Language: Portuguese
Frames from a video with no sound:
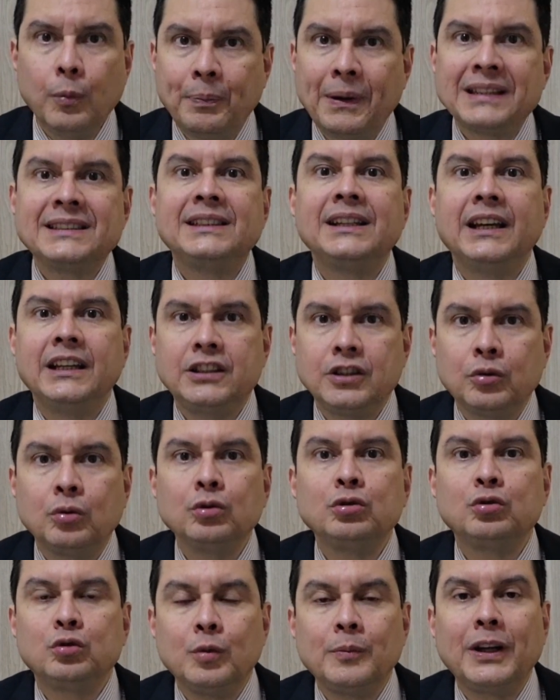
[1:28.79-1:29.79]
O paciente
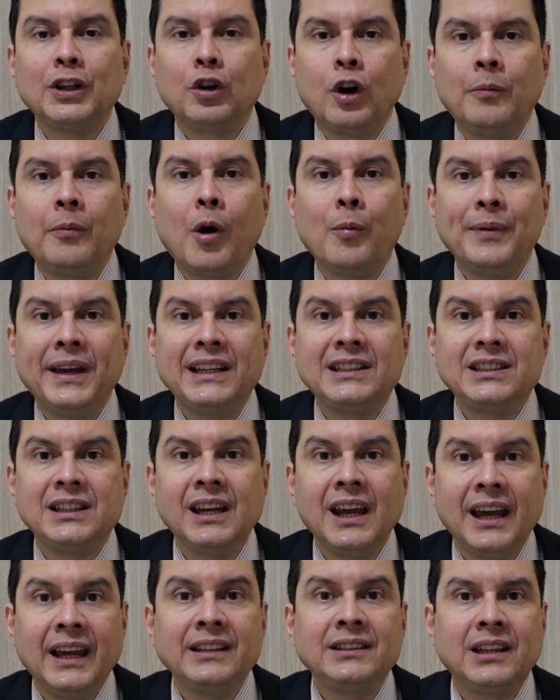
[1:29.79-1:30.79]
costuma
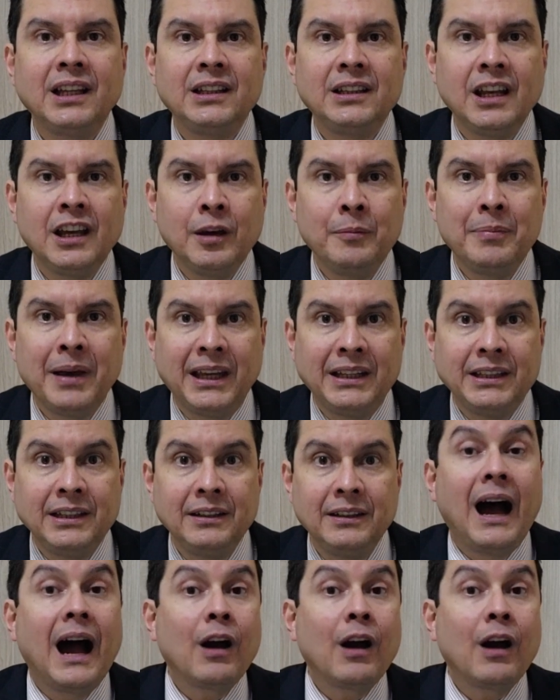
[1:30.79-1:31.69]
normalmente entender bem.